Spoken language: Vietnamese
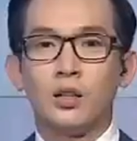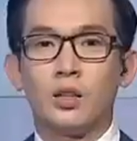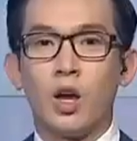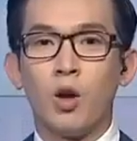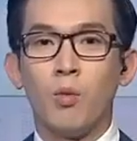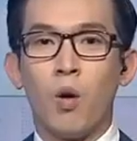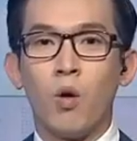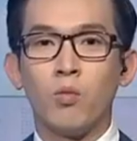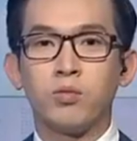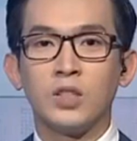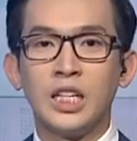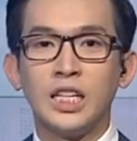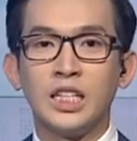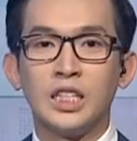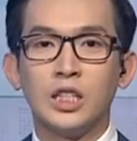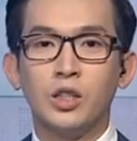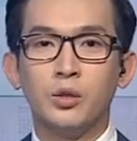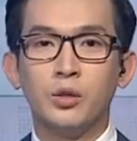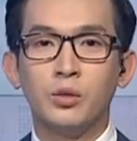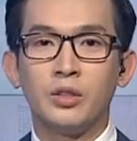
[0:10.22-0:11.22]
Theo một nghiên
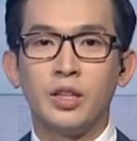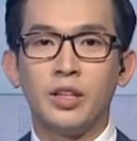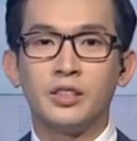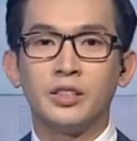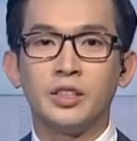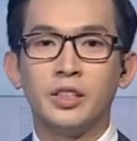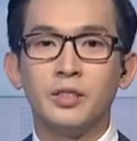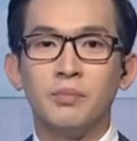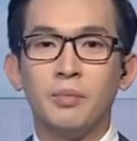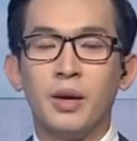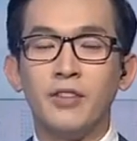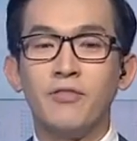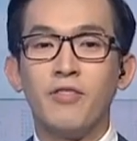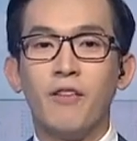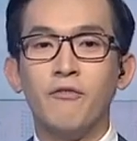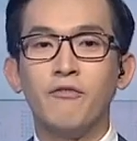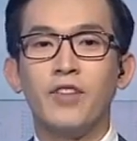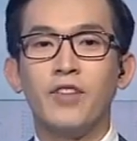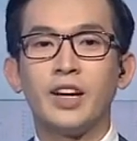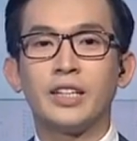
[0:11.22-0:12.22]
cứu, thị trường mỹ
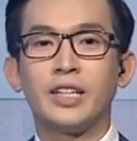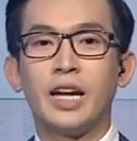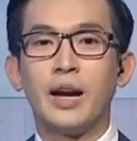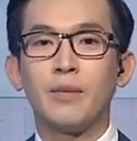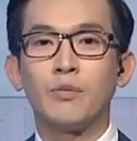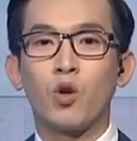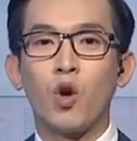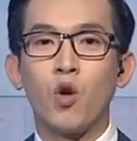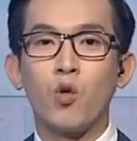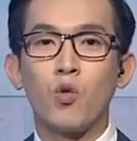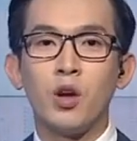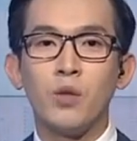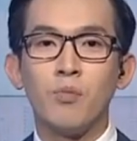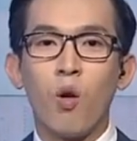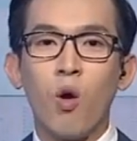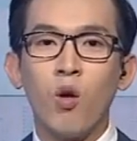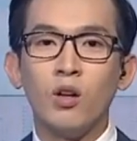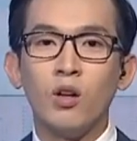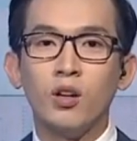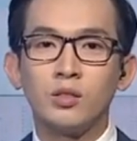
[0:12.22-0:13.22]
phẩm Việt Nam có quy
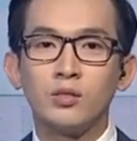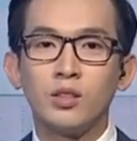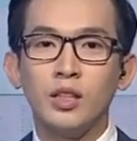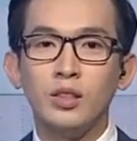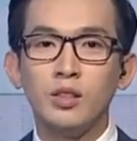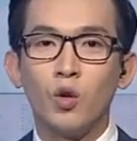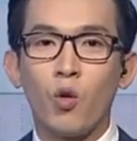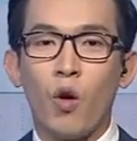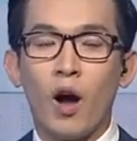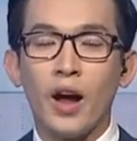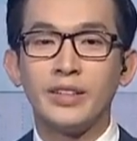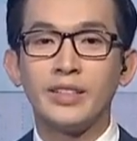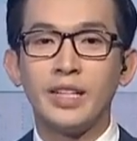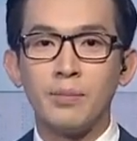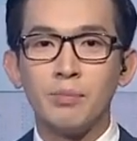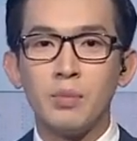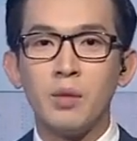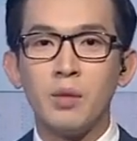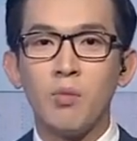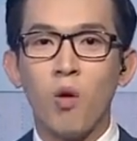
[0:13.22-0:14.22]
mô ước tính khoảng
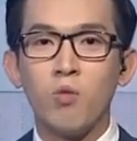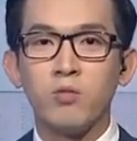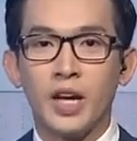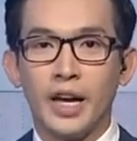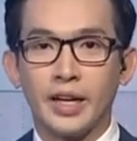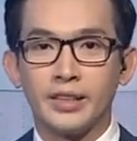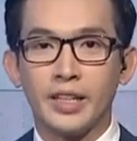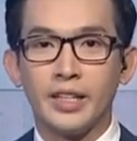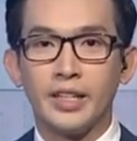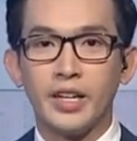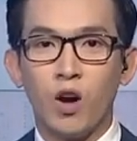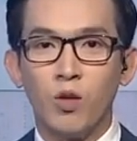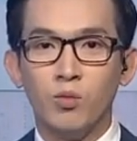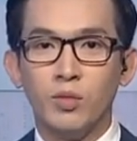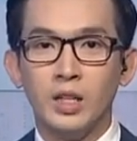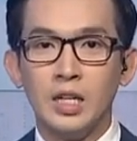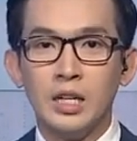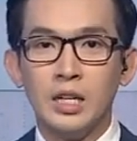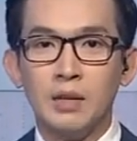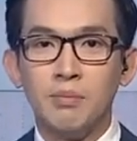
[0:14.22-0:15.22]
51.000 tỷ đồng.